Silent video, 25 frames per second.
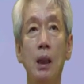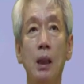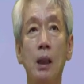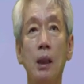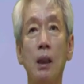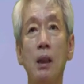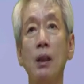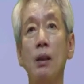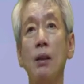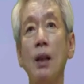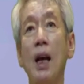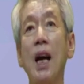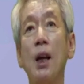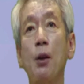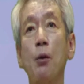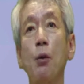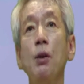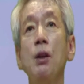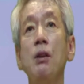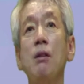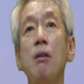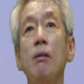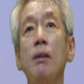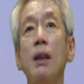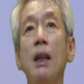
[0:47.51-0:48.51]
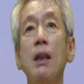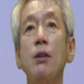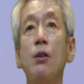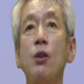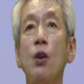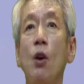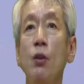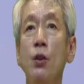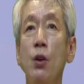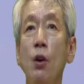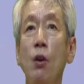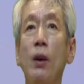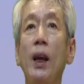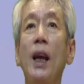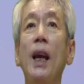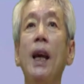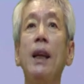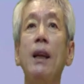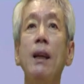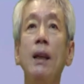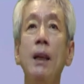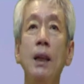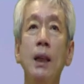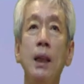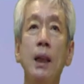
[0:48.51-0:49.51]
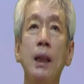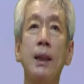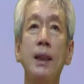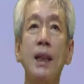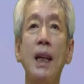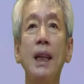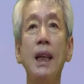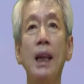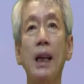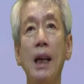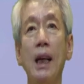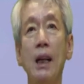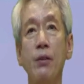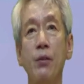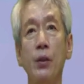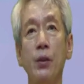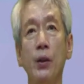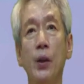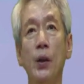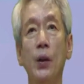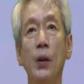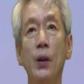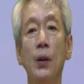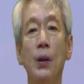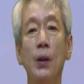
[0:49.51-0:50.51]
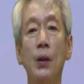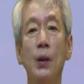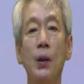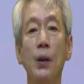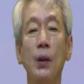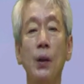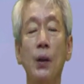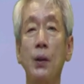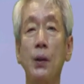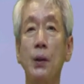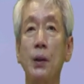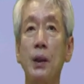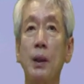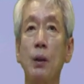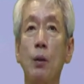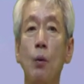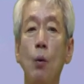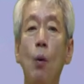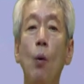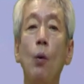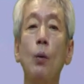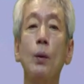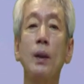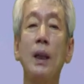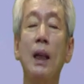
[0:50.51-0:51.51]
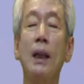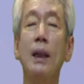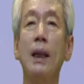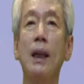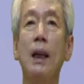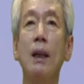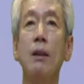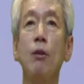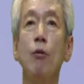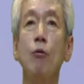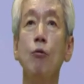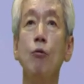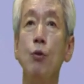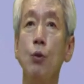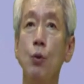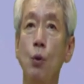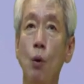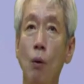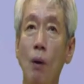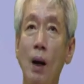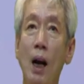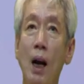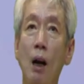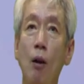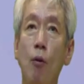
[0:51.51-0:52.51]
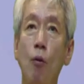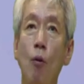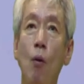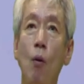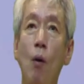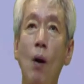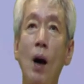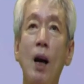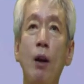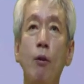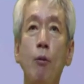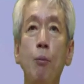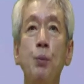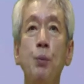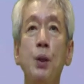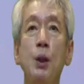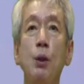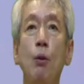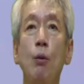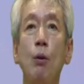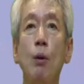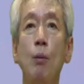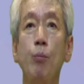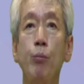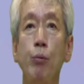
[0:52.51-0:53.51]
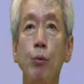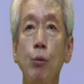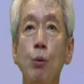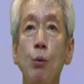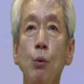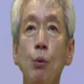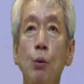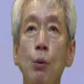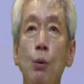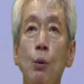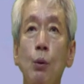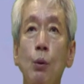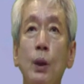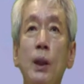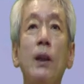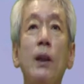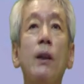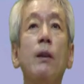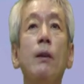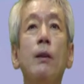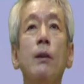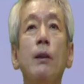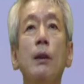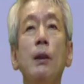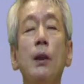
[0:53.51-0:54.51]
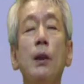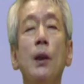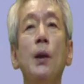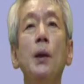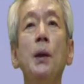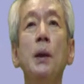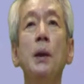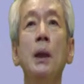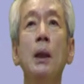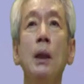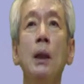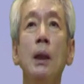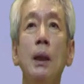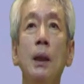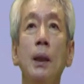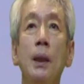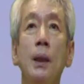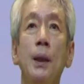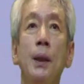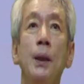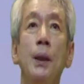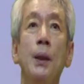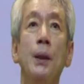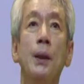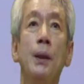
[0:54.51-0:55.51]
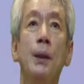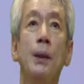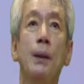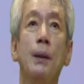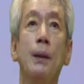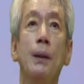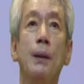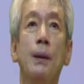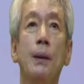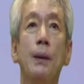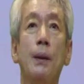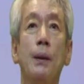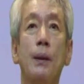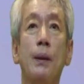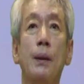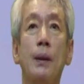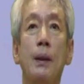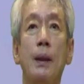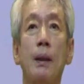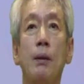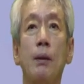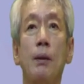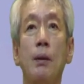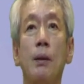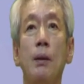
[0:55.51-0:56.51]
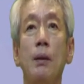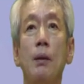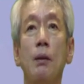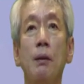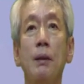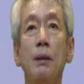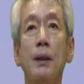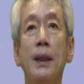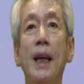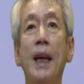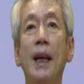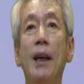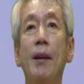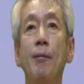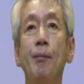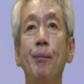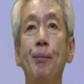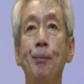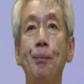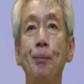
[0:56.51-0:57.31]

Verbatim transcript: 그 학교 있을 땐 저녁에 산에 갔어요. 꼭 산에 가서 운동하고 하루 피로를 풀고 이랬거든요. 어, 그래서 그런데